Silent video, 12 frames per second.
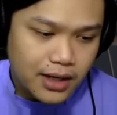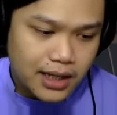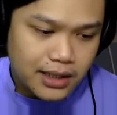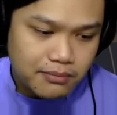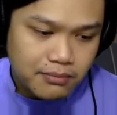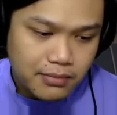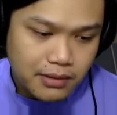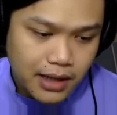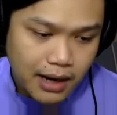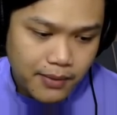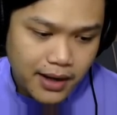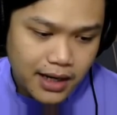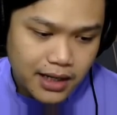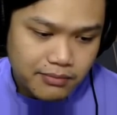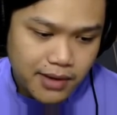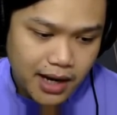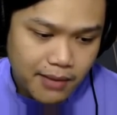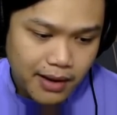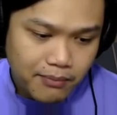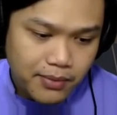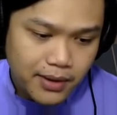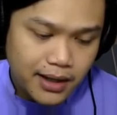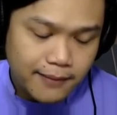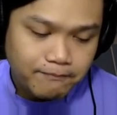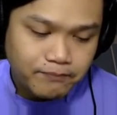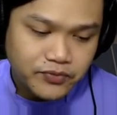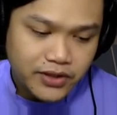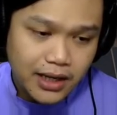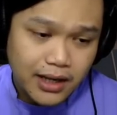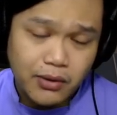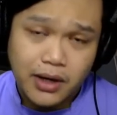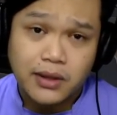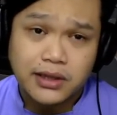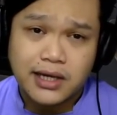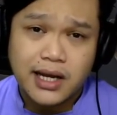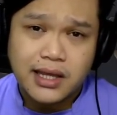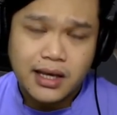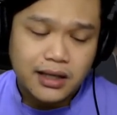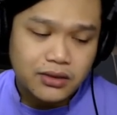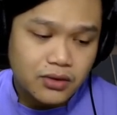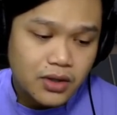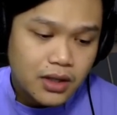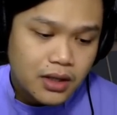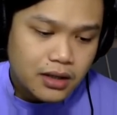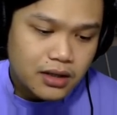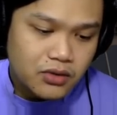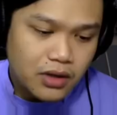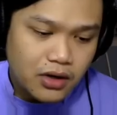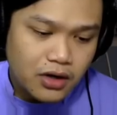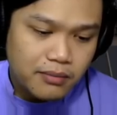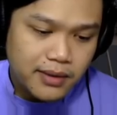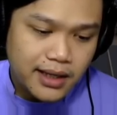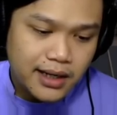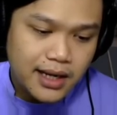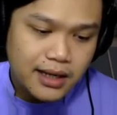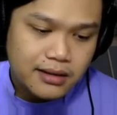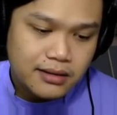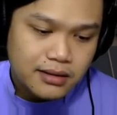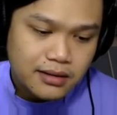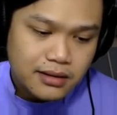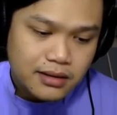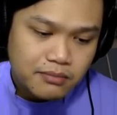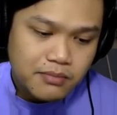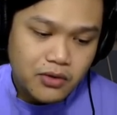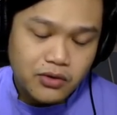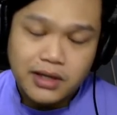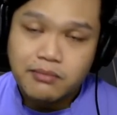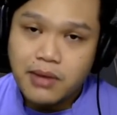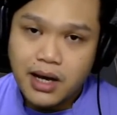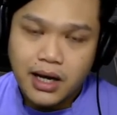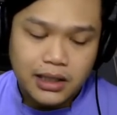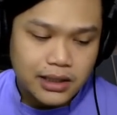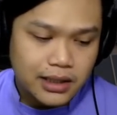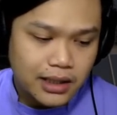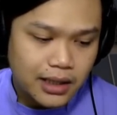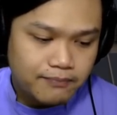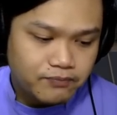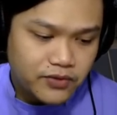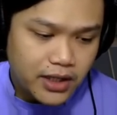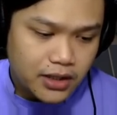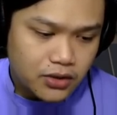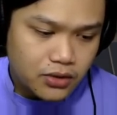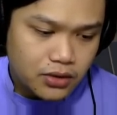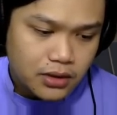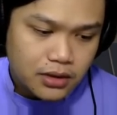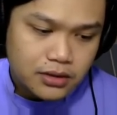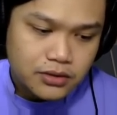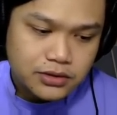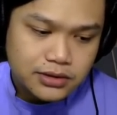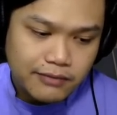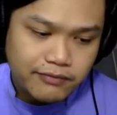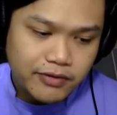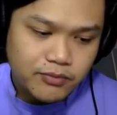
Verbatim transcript: nggak nim apa nggak nimbang nggak apa-apa ya. lewatin aja gitu. Kecuali kalau merah baru nimbang katanya ya. Thank you. Terus Travis